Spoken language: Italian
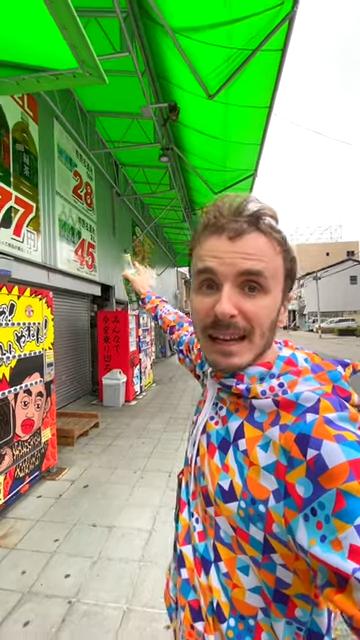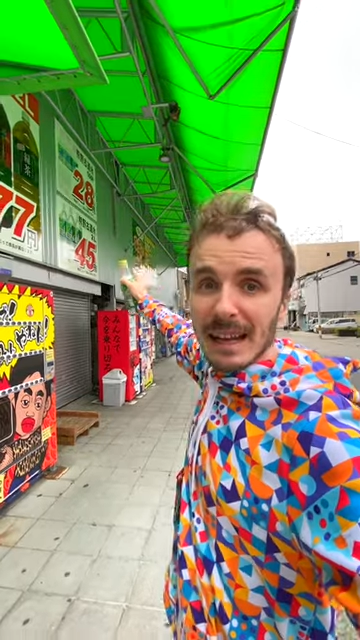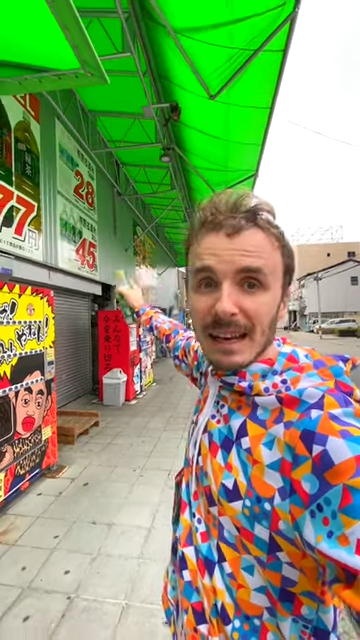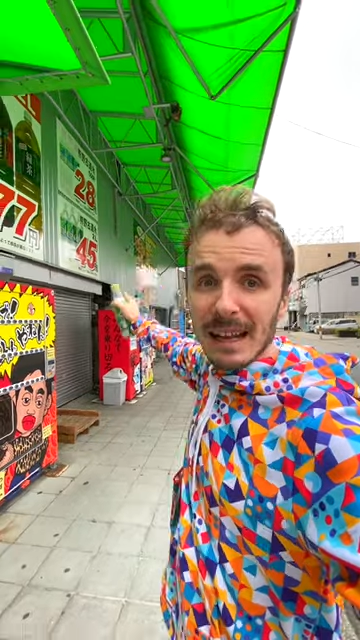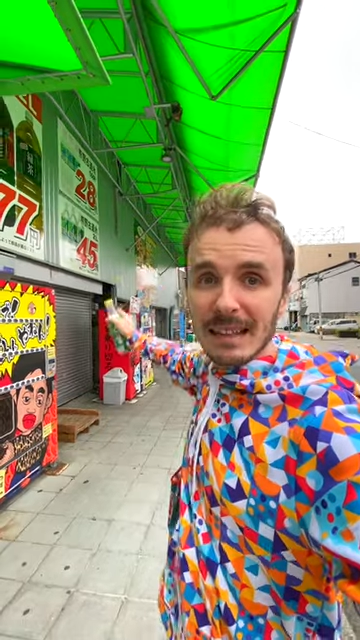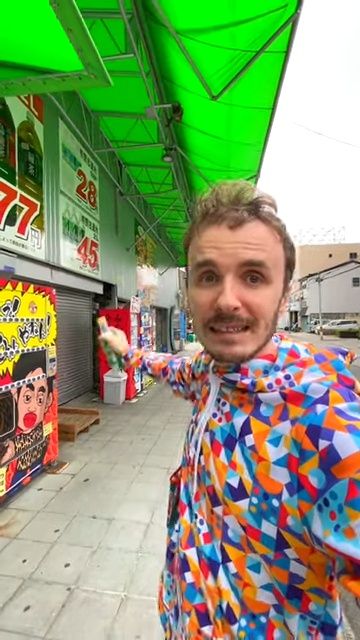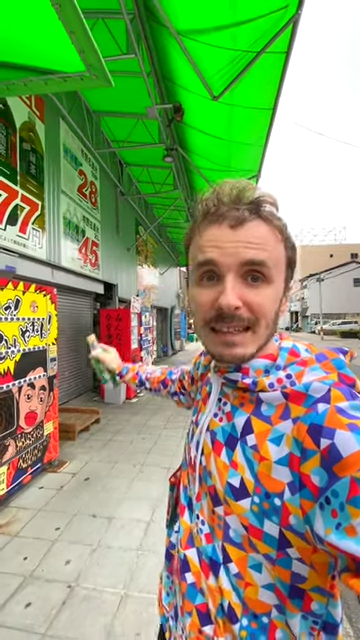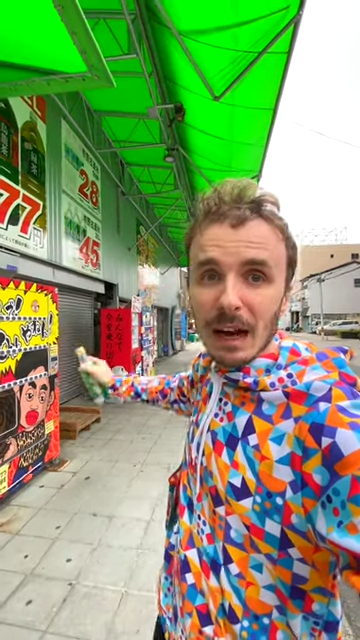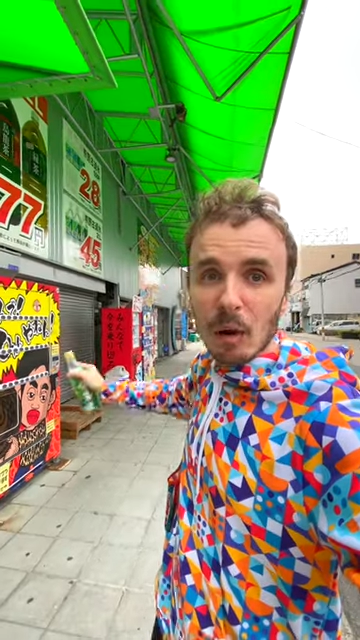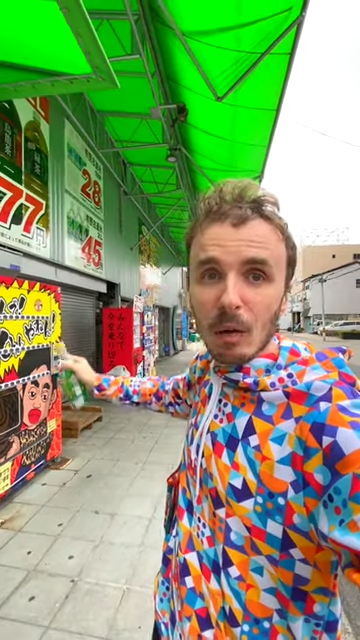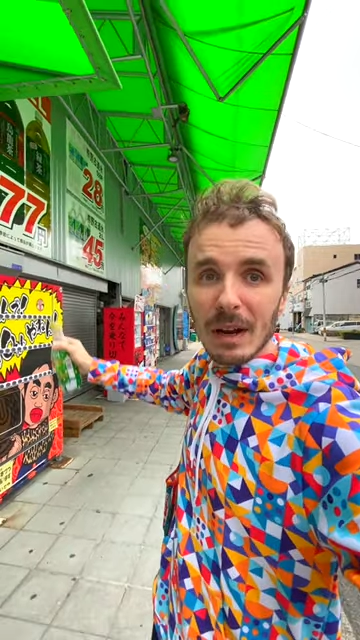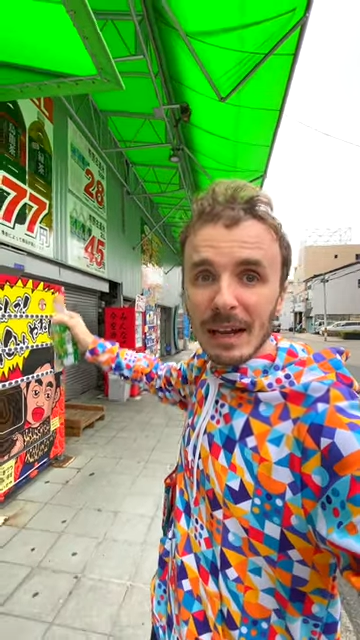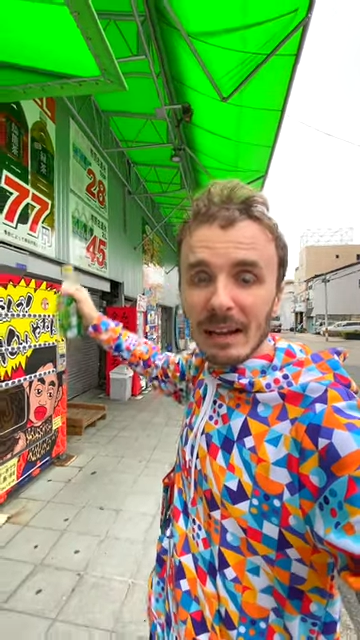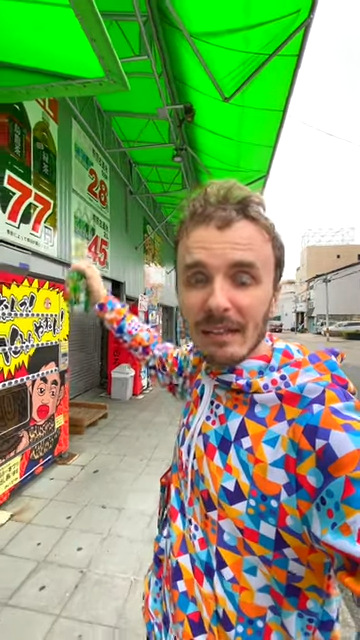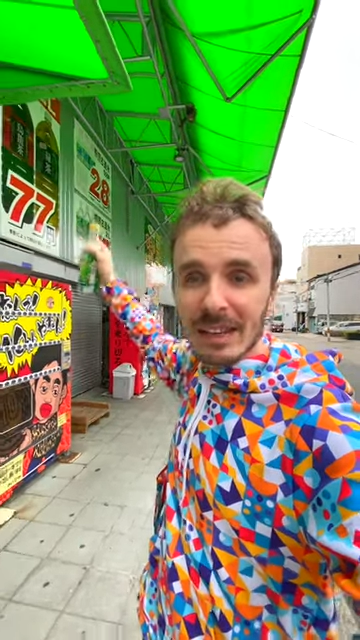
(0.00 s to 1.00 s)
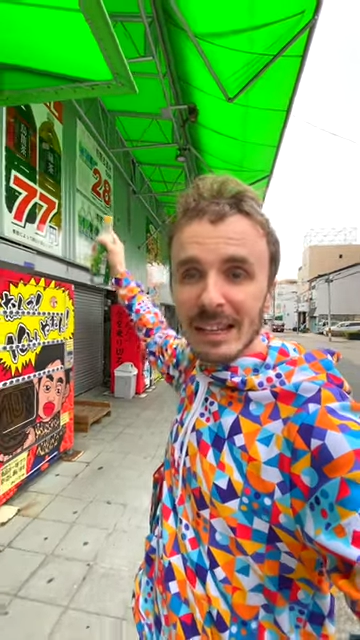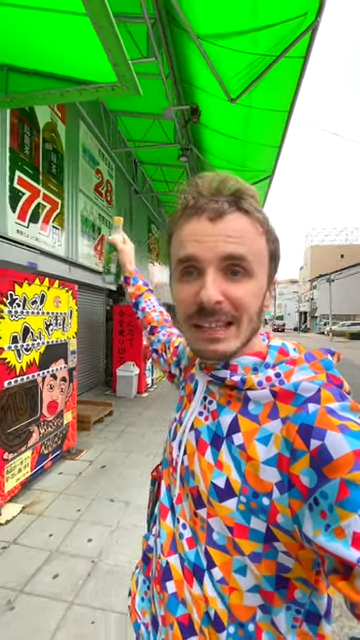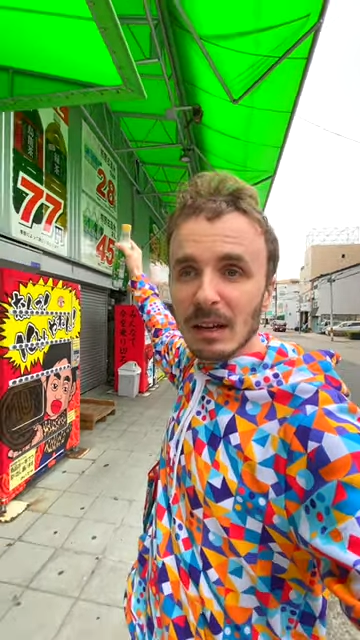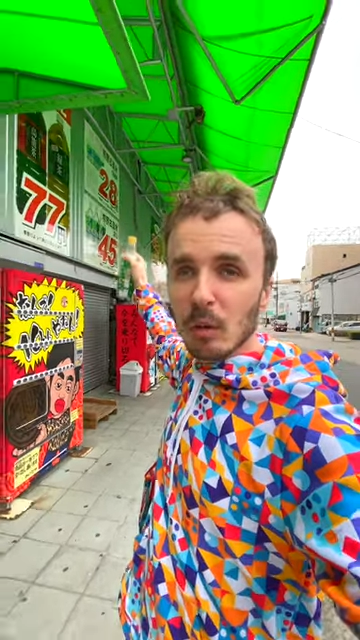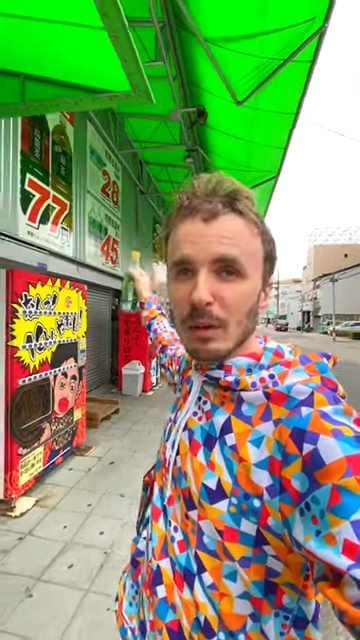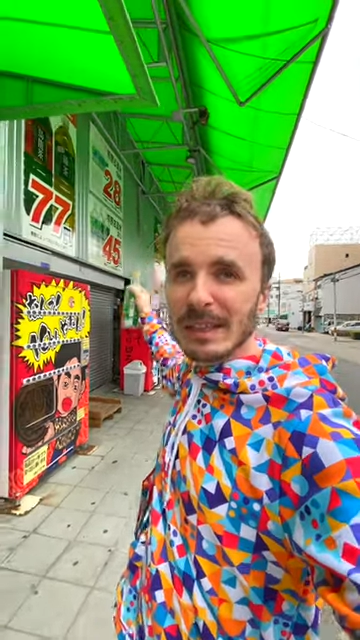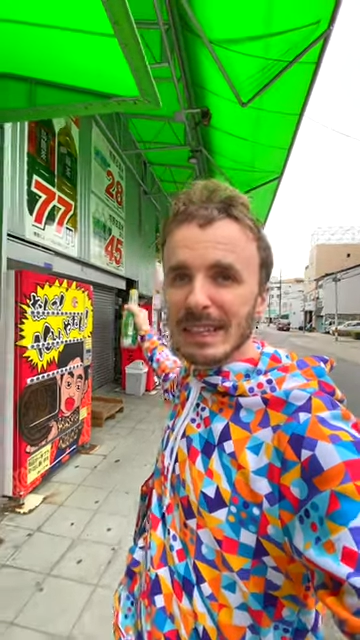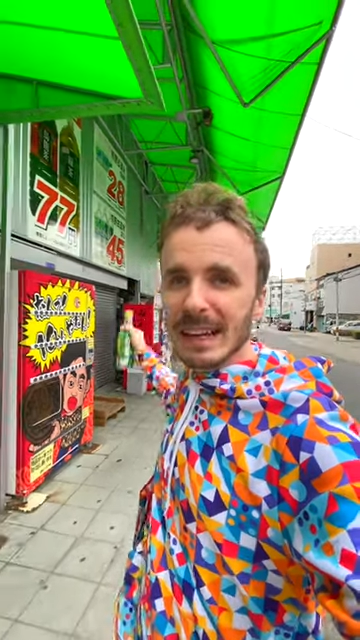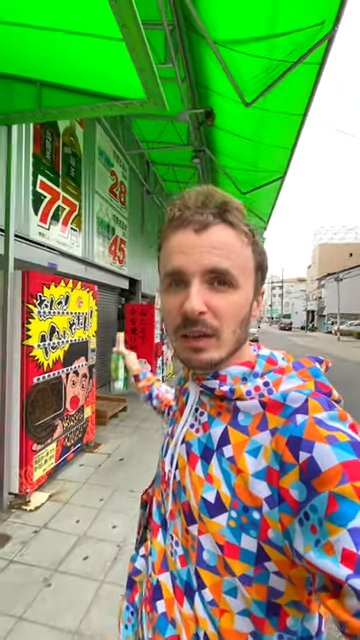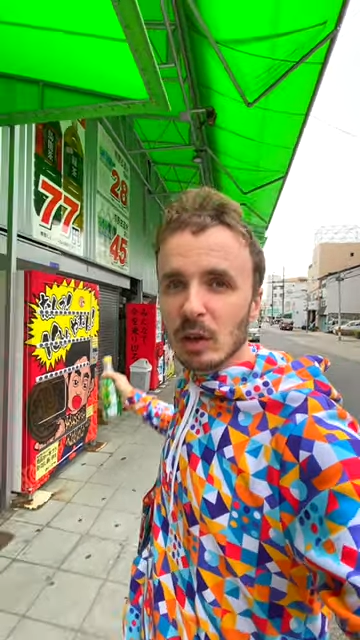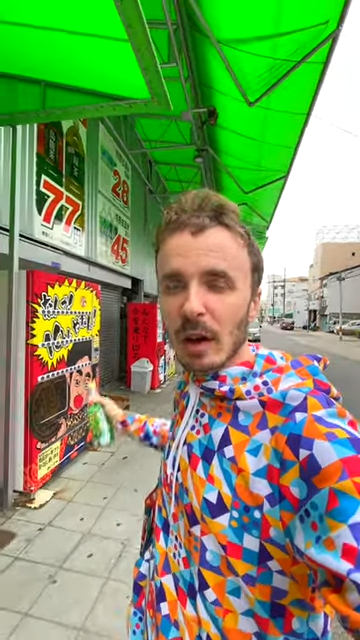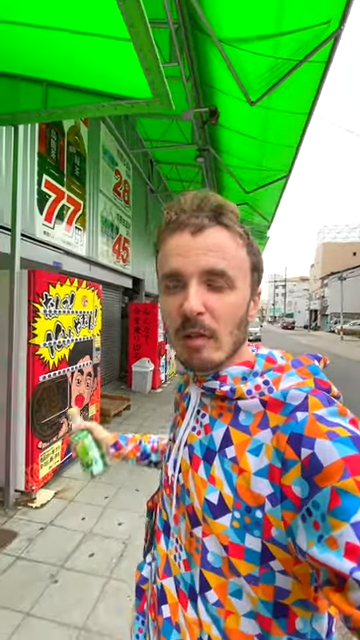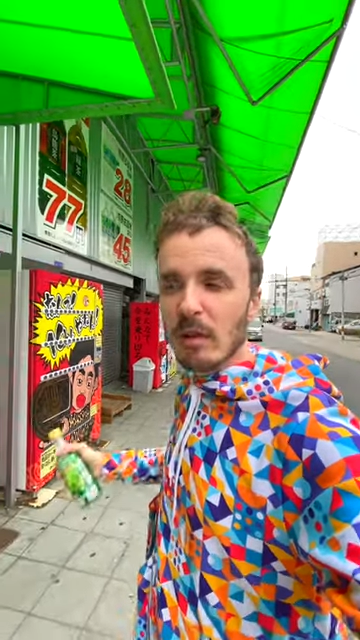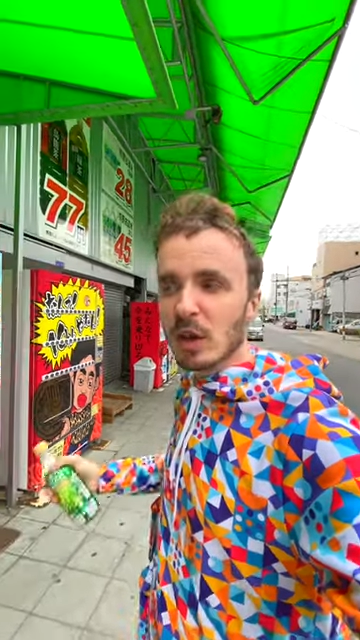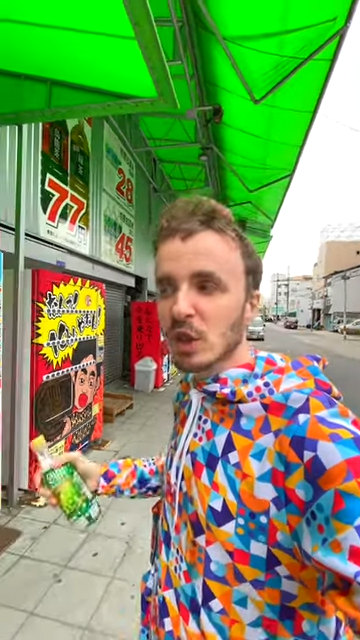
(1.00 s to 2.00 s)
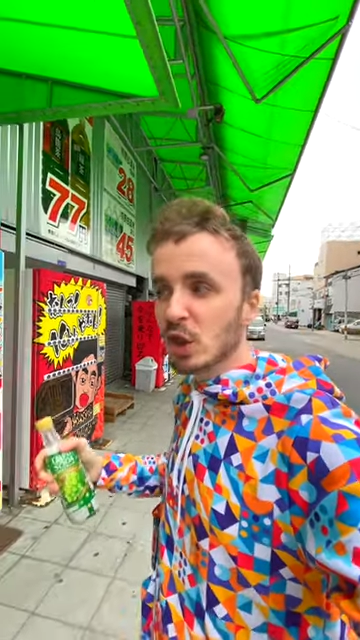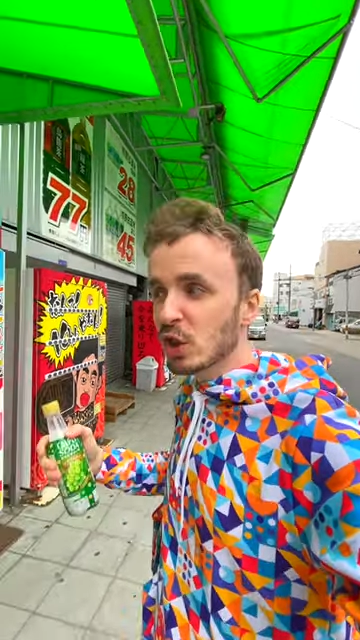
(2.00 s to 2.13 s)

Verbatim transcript: in realtà quella che vedete qui dietro è una